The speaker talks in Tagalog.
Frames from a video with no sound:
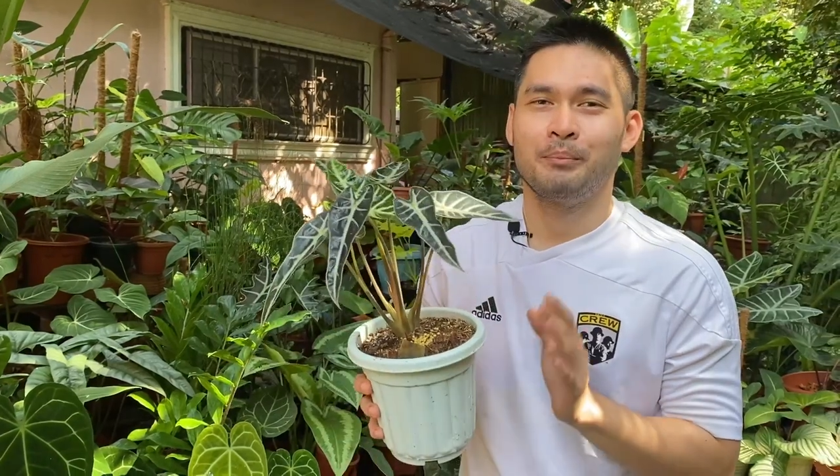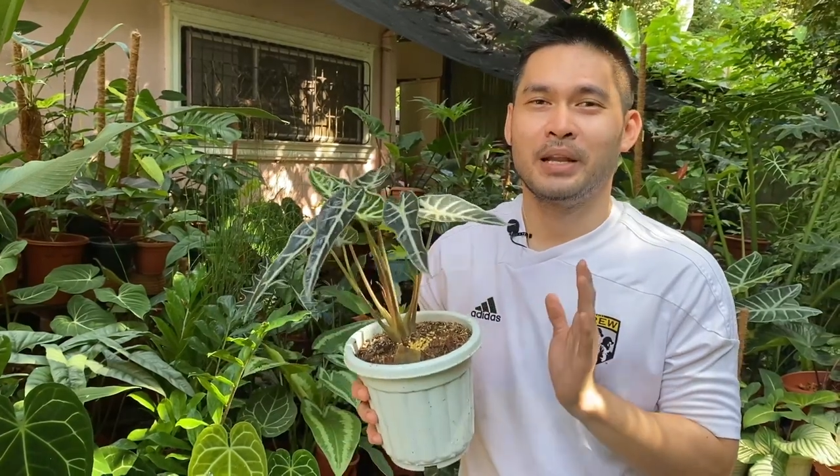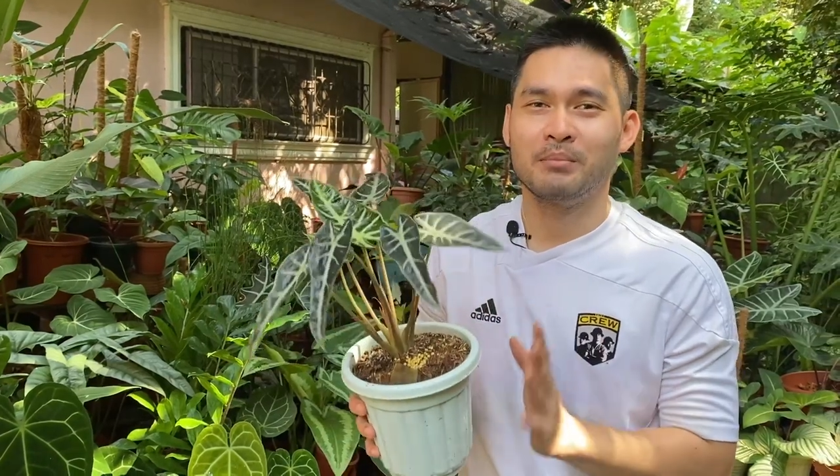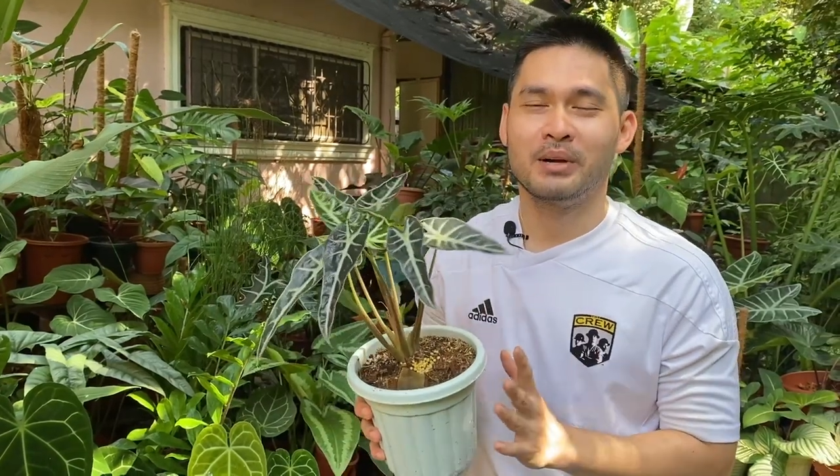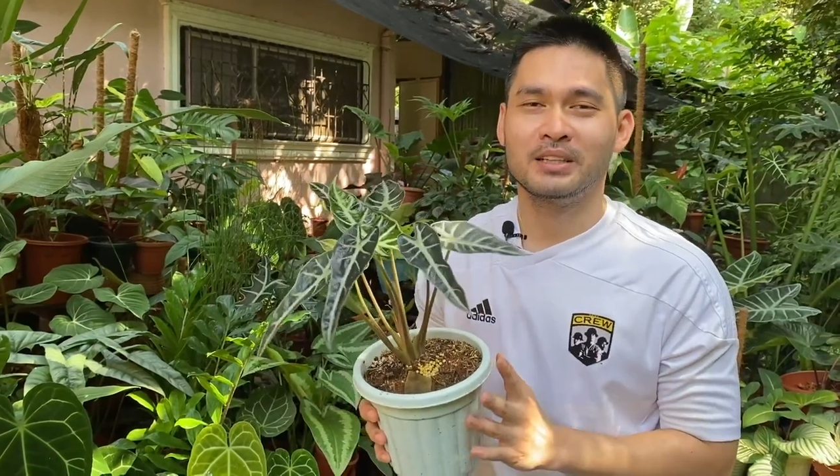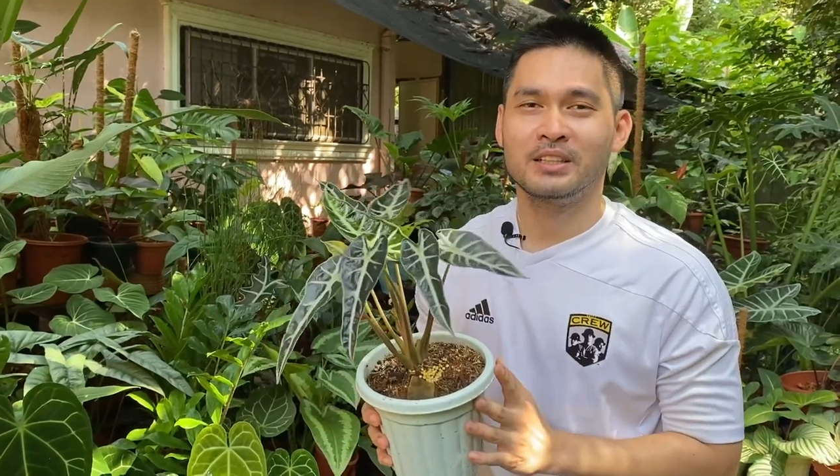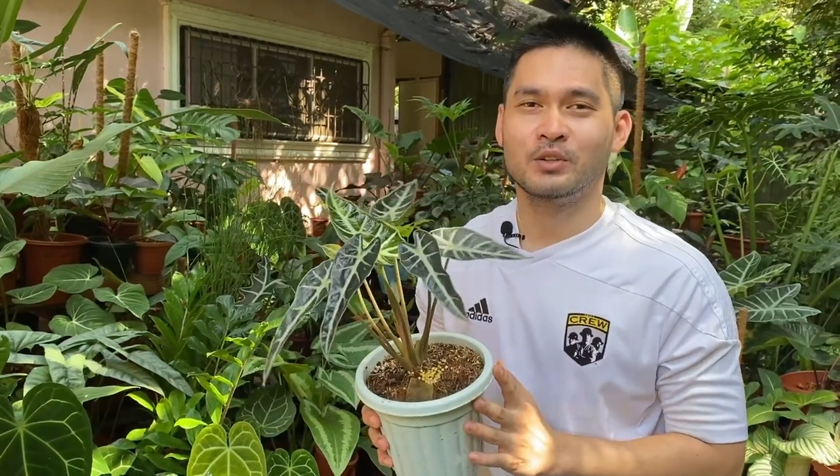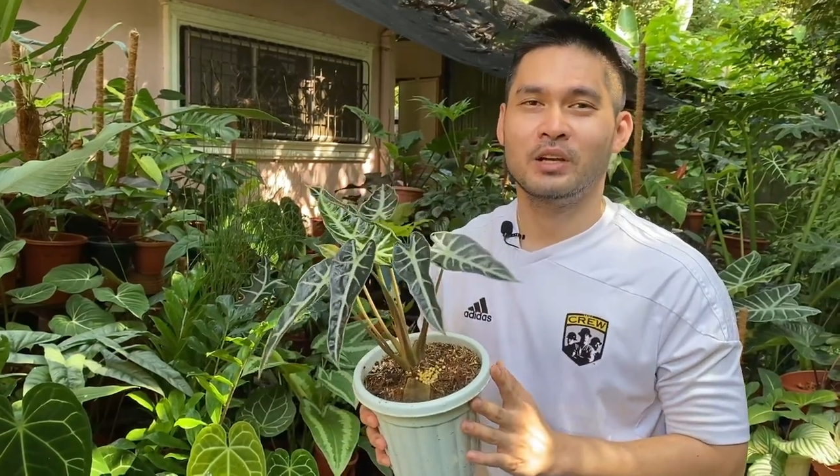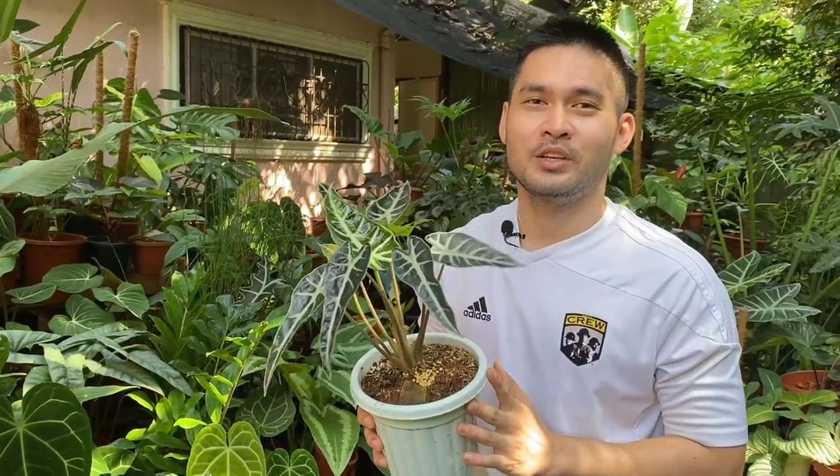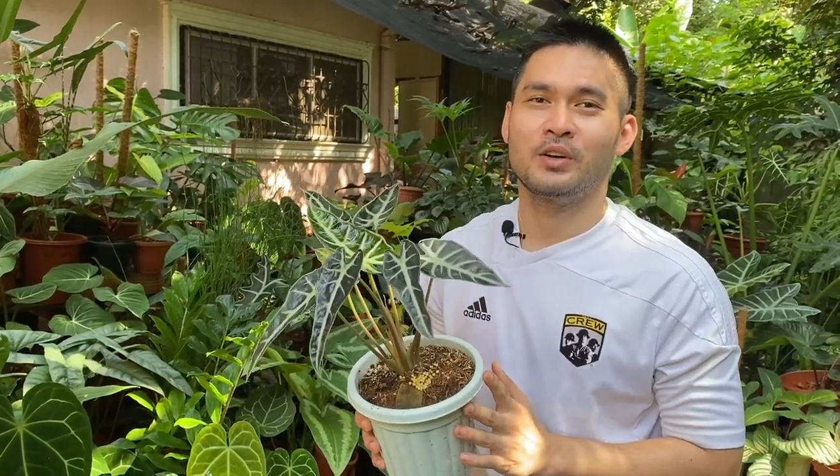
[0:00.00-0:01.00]
pinambarter
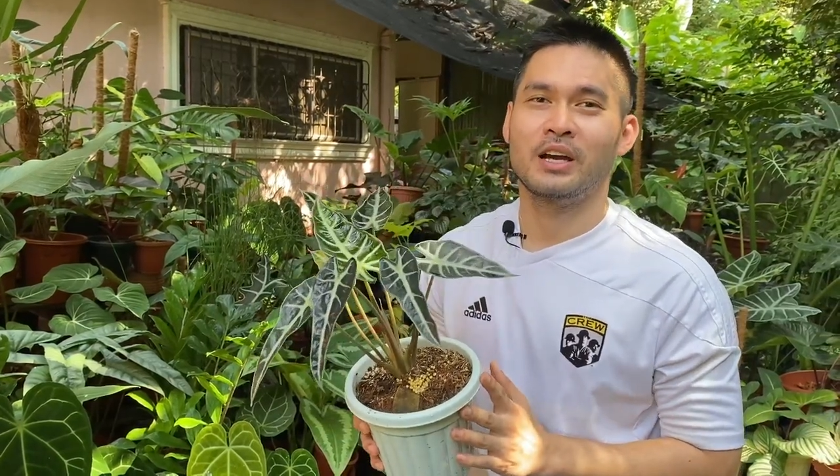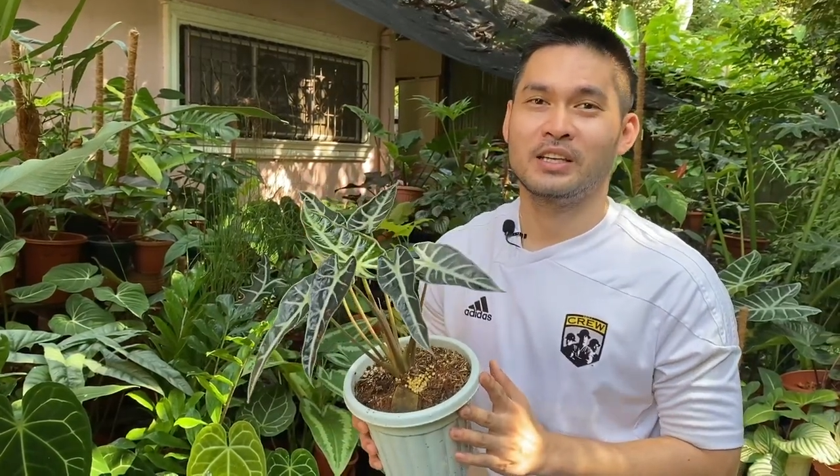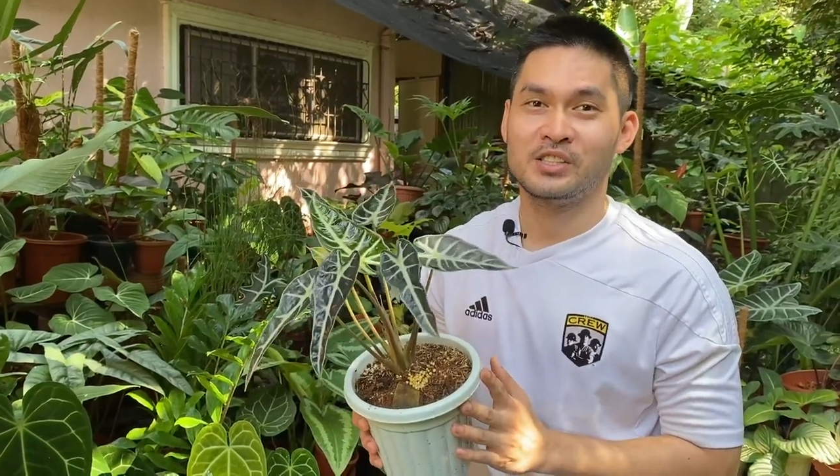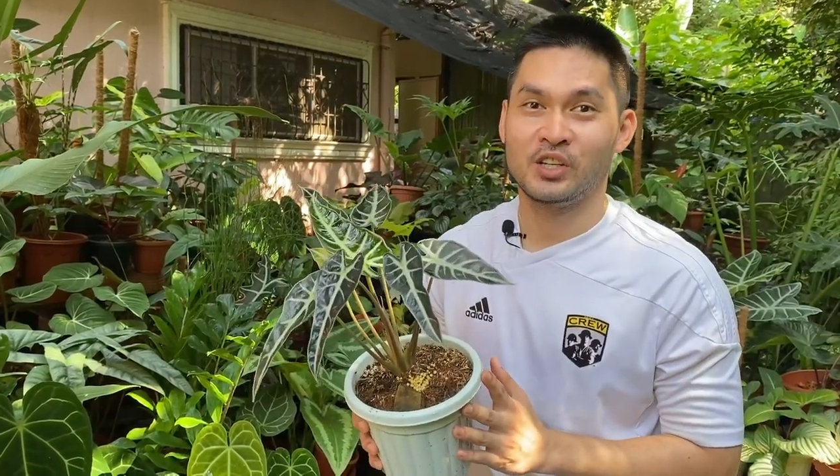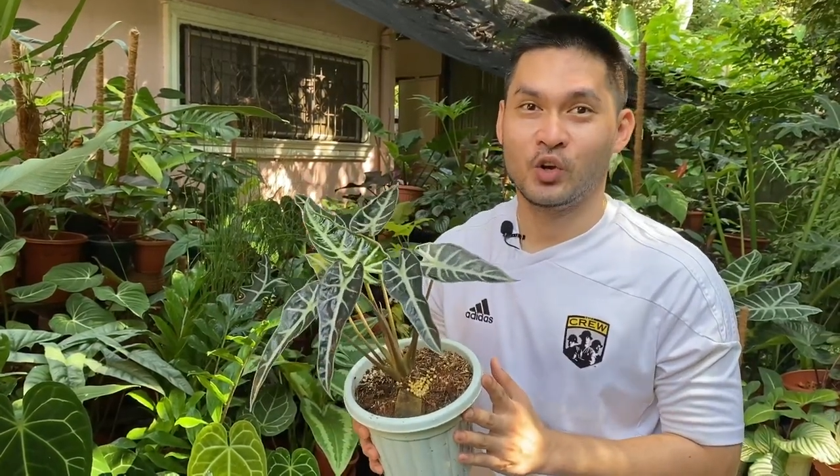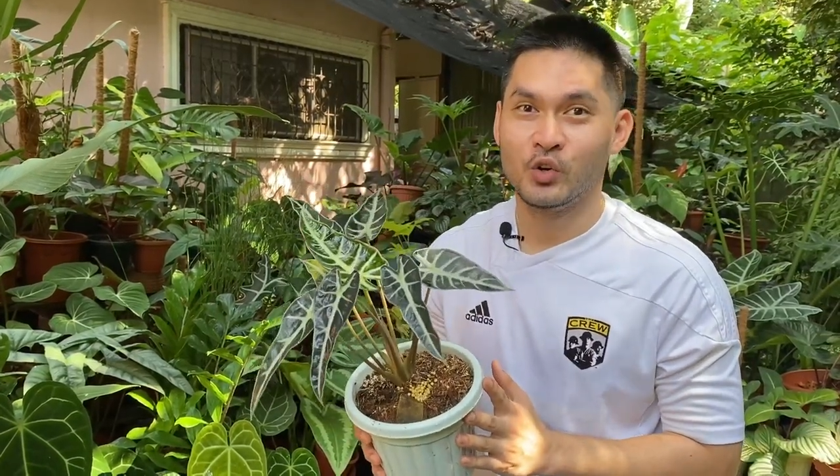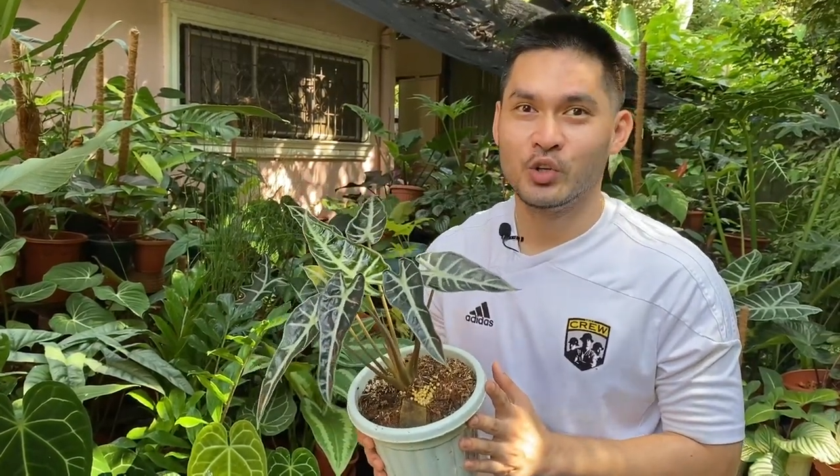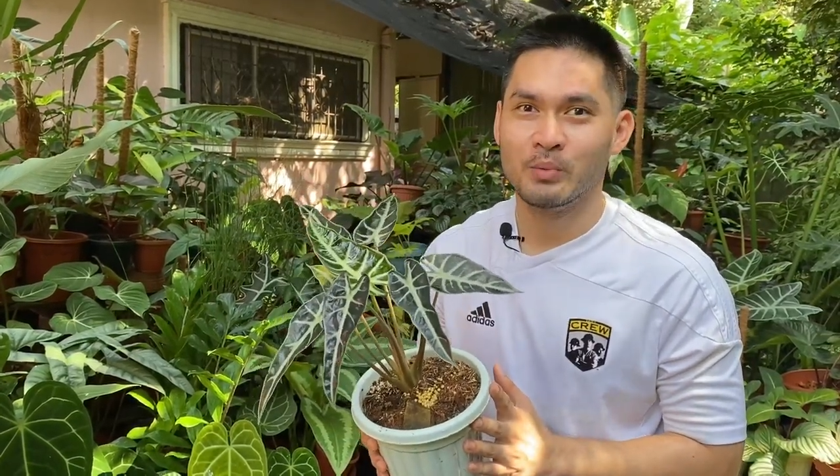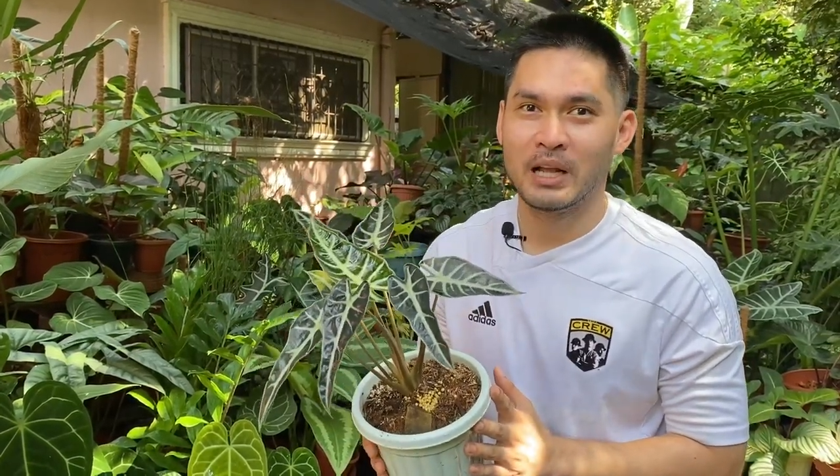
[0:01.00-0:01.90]
ko lang yung aking Syngonium